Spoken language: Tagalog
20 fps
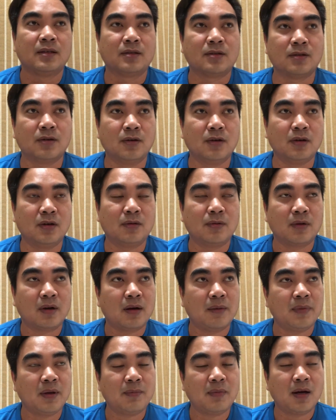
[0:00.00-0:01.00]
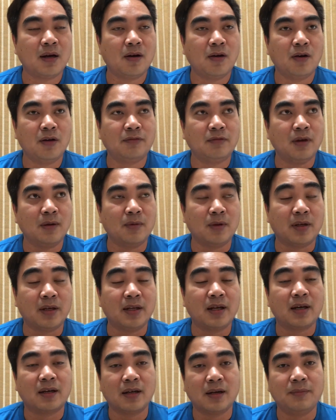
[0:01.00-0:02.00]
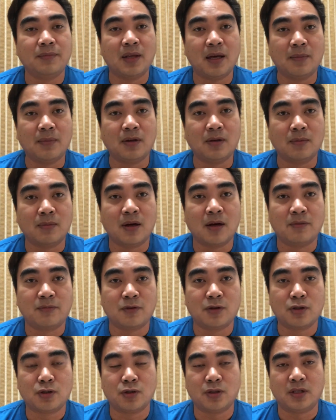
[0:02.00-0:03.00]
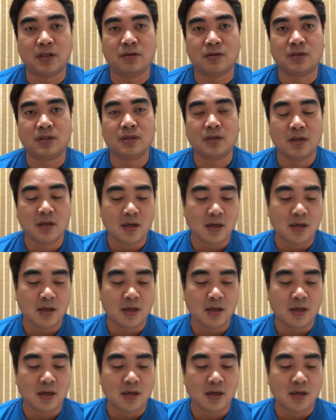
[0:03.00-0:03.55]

So yung kami mga OFW, ginagrab namin yung mga opportunities.